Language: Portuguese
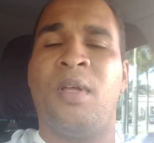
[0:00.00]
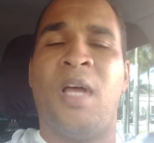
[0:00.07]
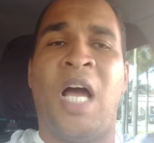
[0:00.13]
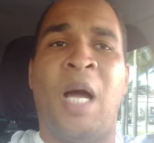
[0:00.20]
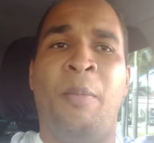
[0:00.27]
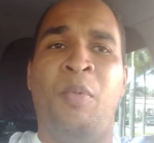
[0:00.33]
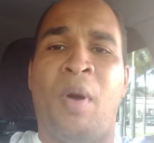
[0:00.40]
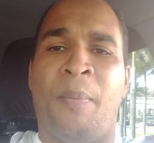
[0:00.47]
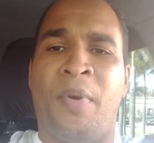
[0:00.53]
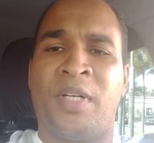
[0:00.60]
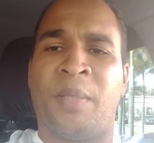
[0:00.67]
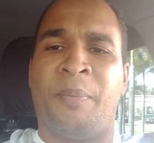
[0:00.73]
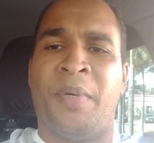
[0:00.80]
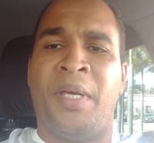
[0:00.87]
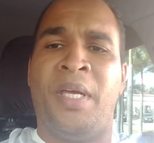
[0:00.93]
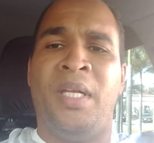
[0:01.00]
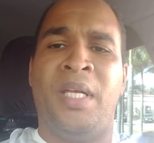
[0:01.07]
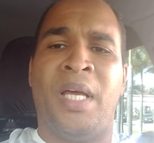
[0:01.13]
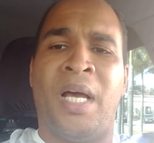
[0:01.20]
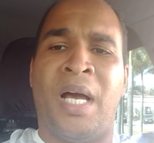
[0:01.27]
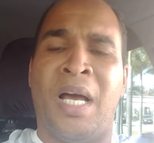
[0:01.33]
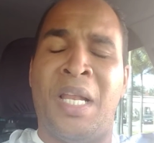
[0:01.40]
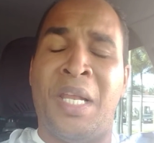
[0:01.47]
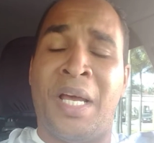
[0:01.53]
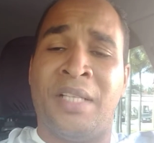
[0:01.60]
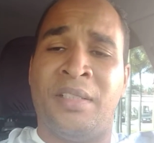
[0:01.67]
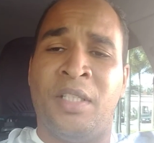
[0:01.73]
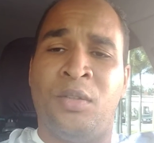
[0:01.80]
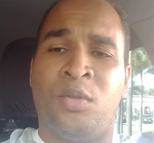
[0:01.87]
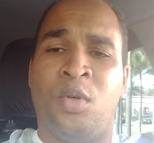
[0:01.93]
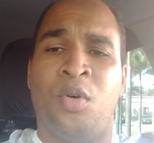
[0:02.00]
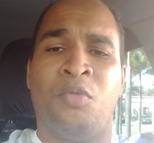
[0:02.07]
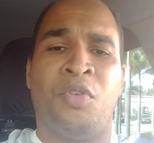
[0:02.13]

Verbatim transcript: Abriu a porta para ele, aliado entrou,